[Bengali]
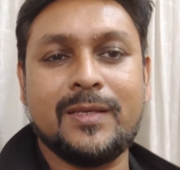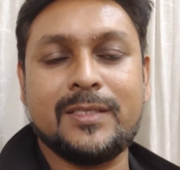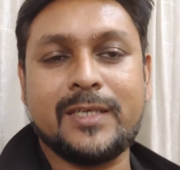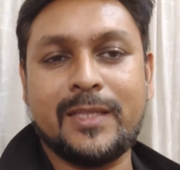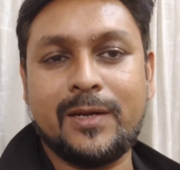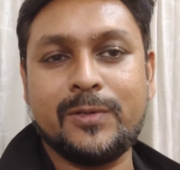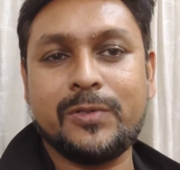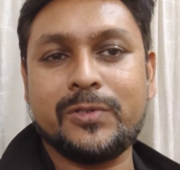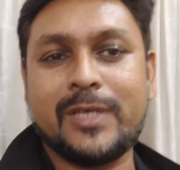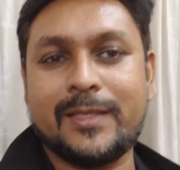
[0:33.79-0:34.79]
সাধারণত
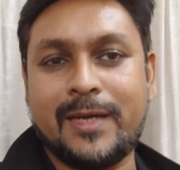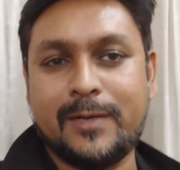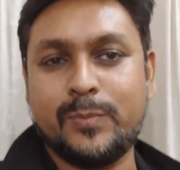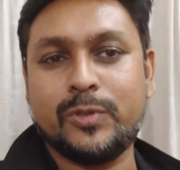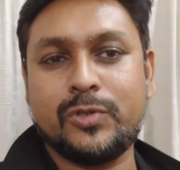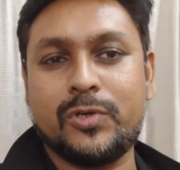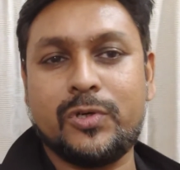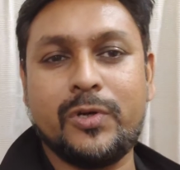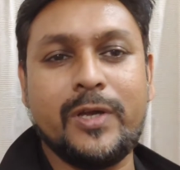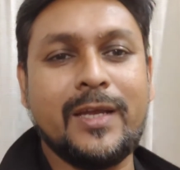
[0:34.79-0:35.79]
সাত আট বছর
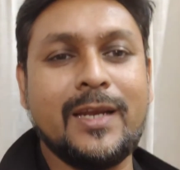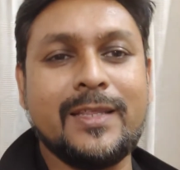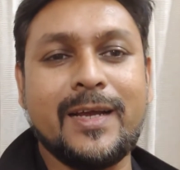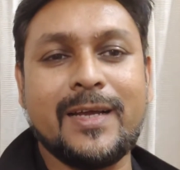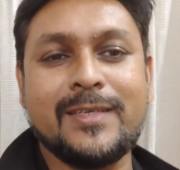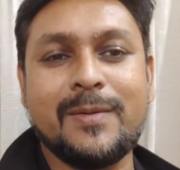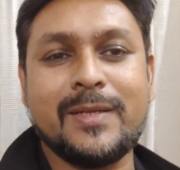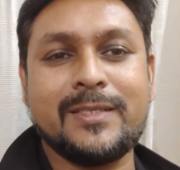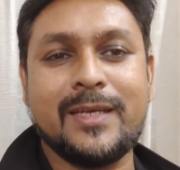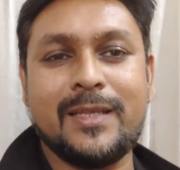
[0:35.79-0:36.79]
হয়ে গেলে দেখা যায়
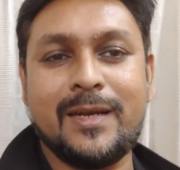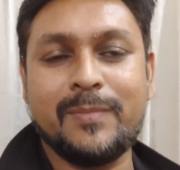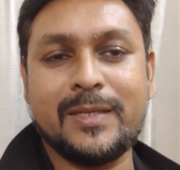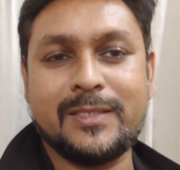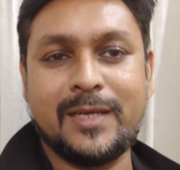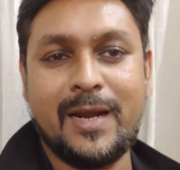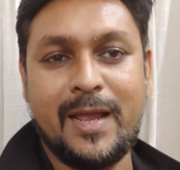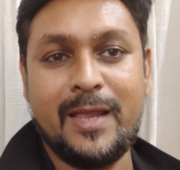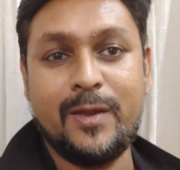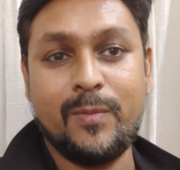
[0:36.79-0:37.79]
বাচ্চা বাচ্চারা
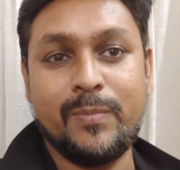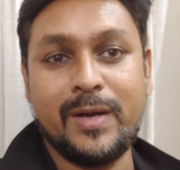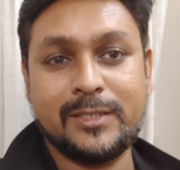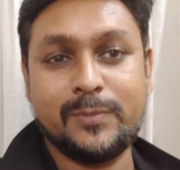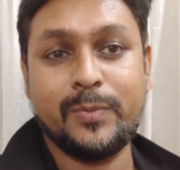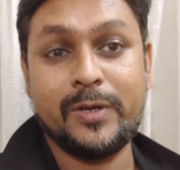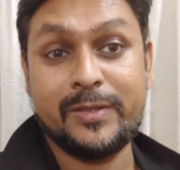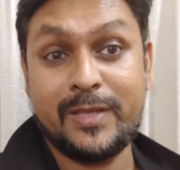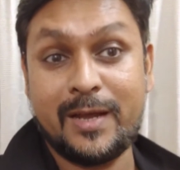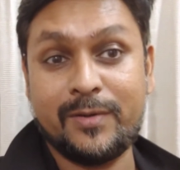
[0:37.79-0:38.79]
এই অভ্যাস
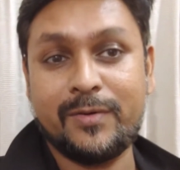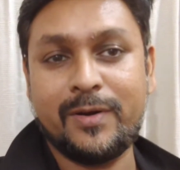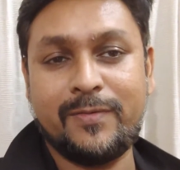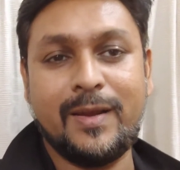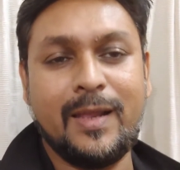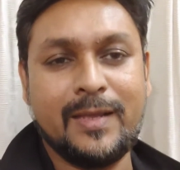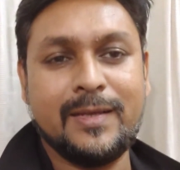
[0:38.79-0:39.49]
পরিত্যাগ করে ফেলে